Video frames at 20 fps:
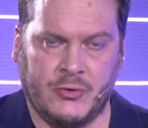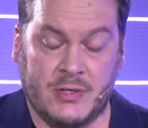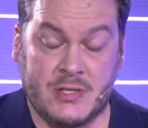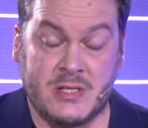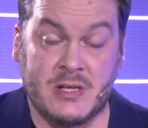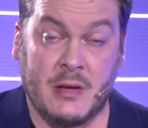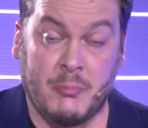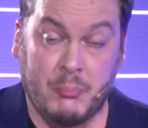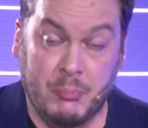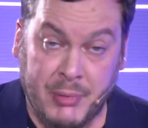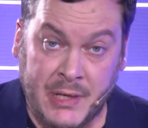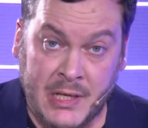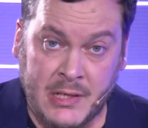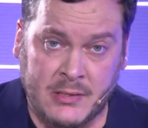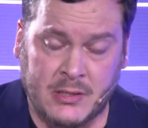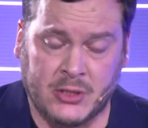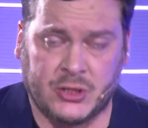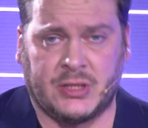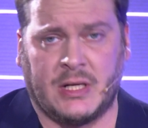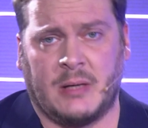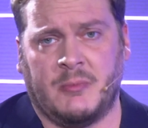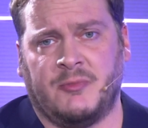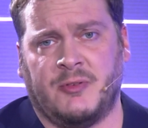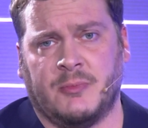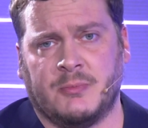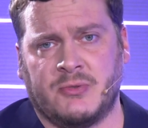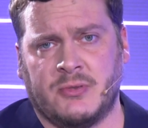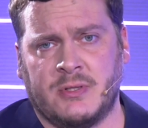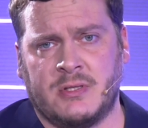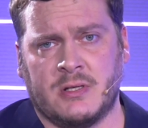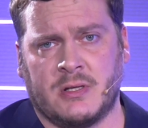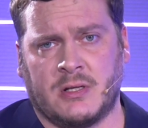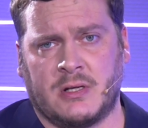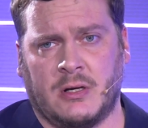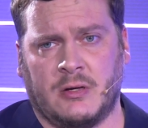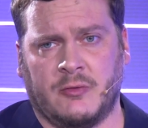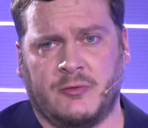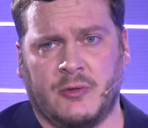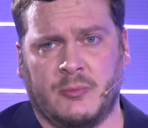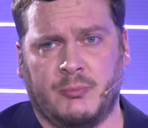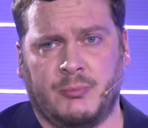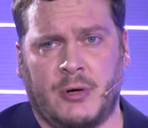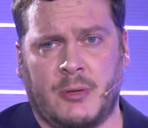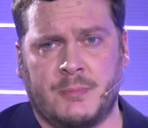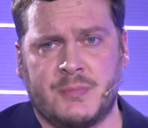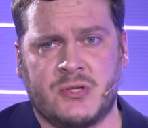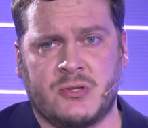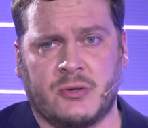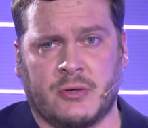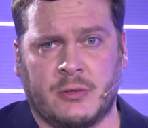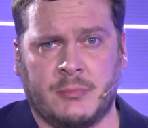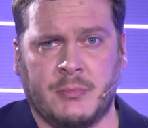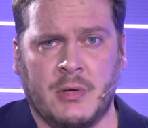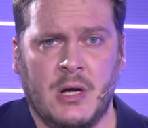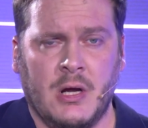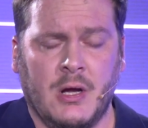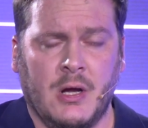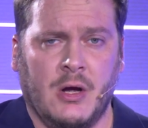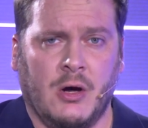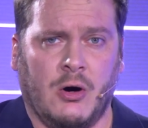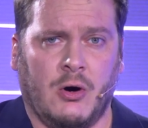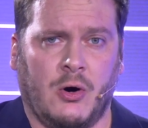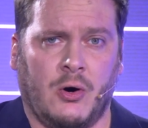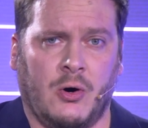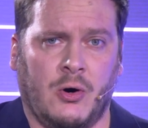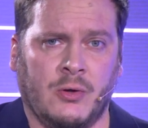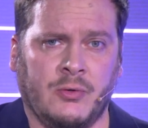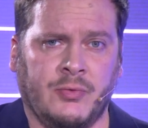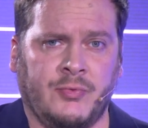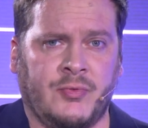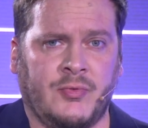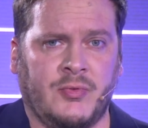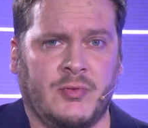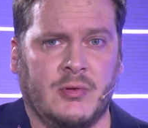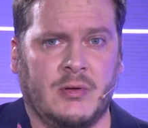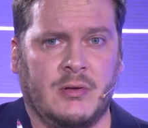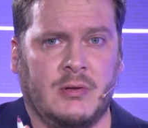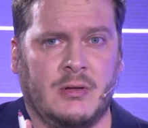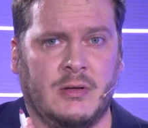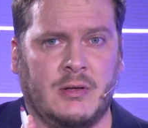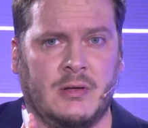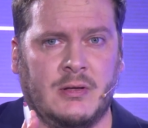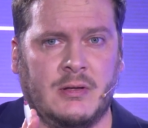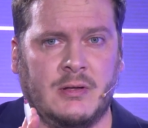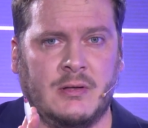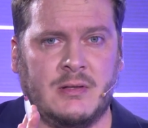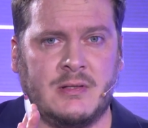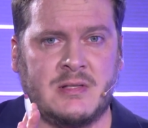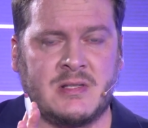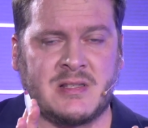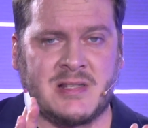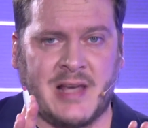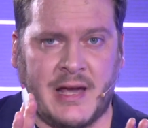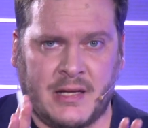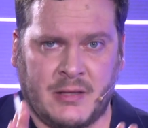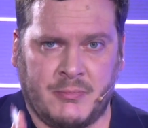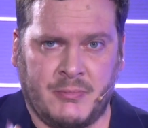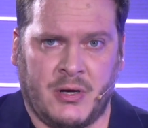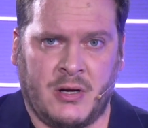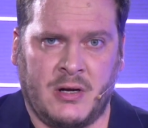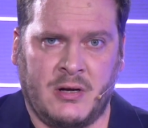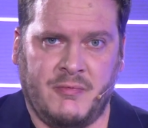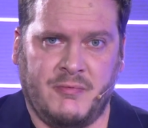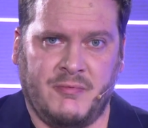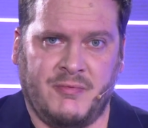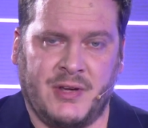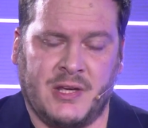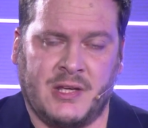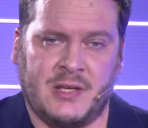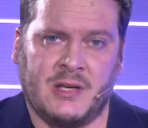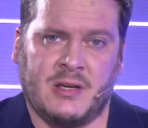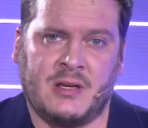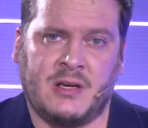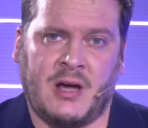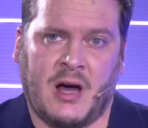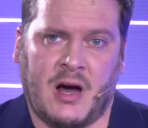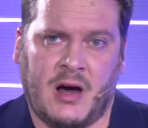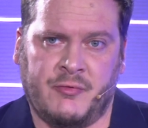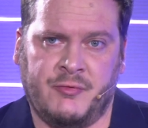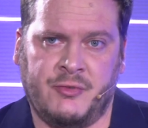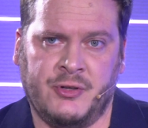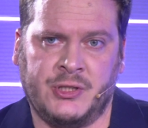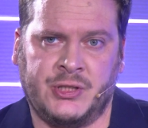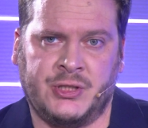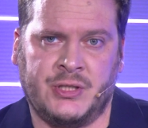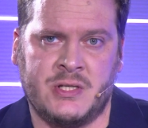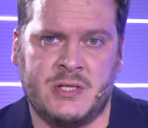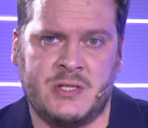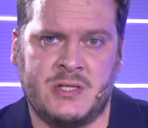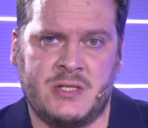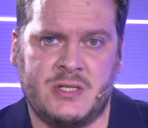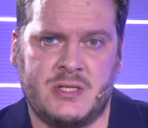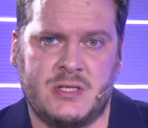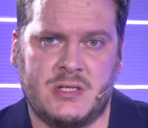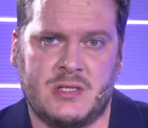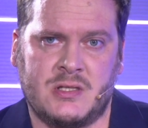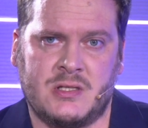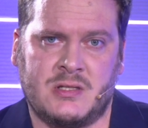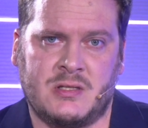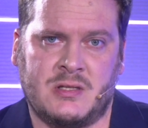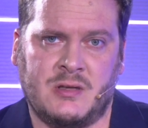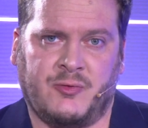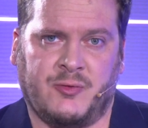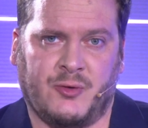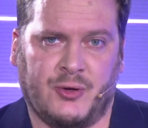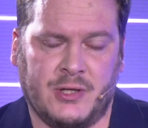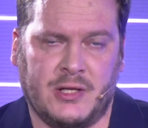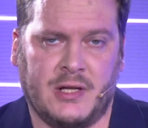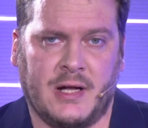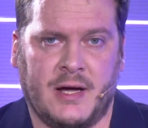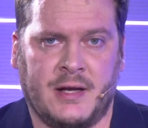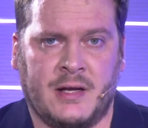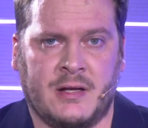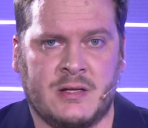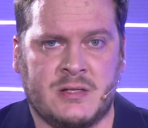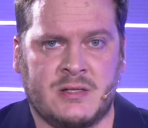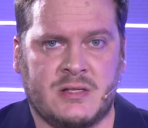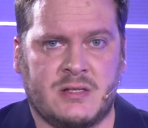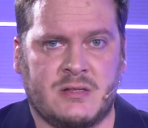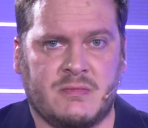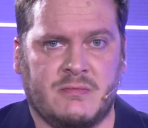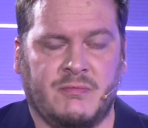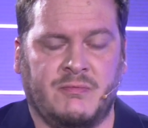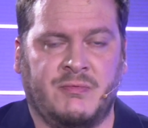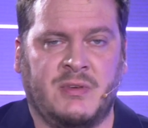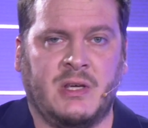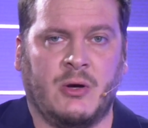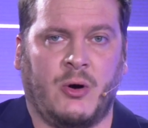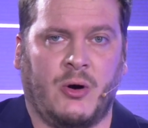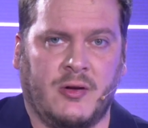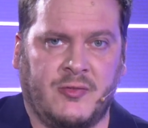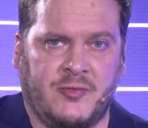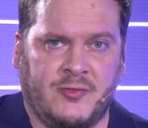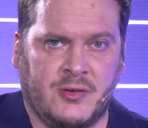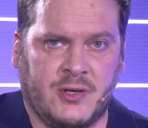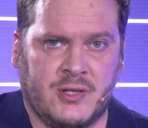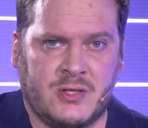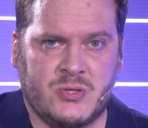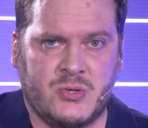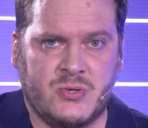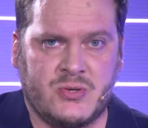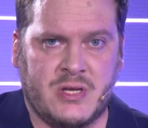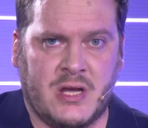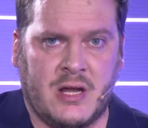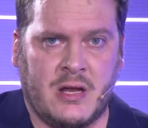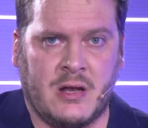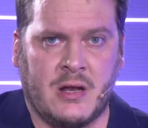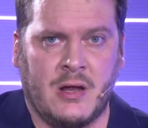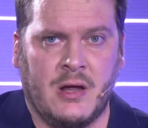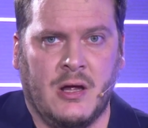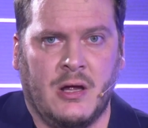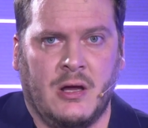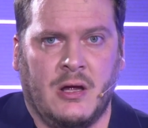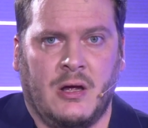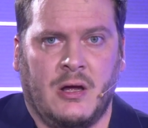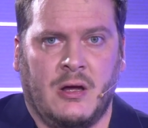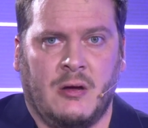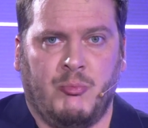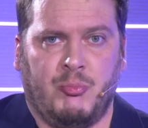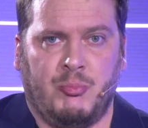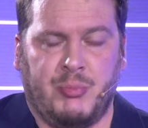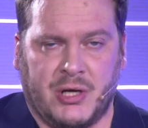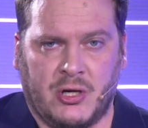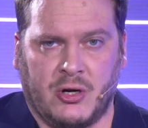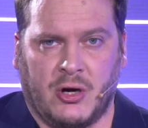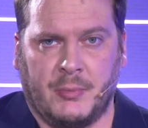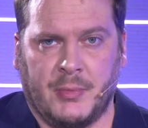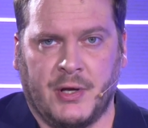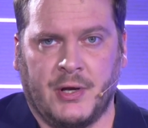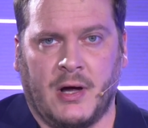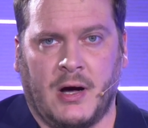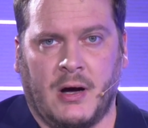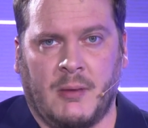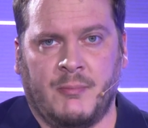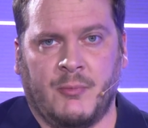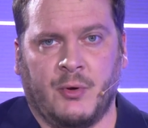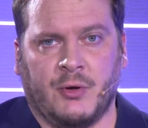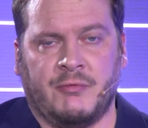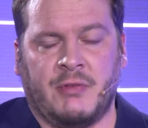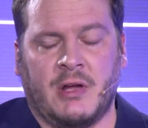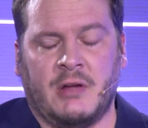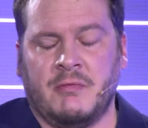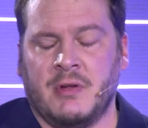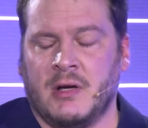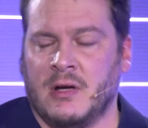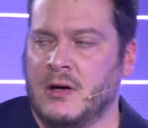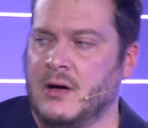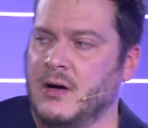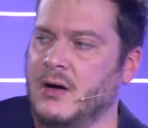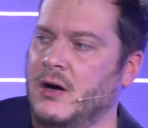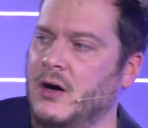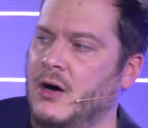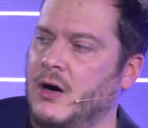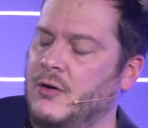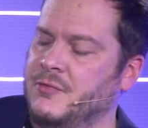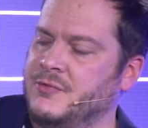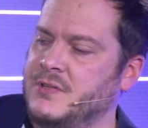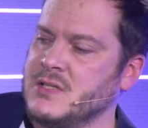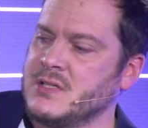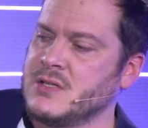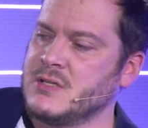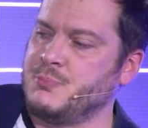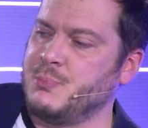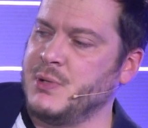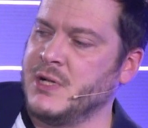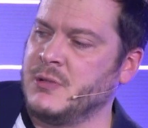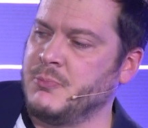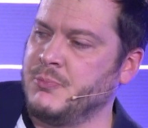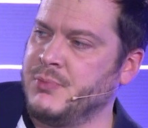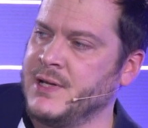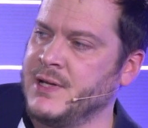oder ist ein Bild, das stammt vom Twitter-Account von Bob Sturm und zeigt mal, welche Coverages die 49ers wie häufig zu sehen bekommen haben. Und wenn wir auf dieses Bild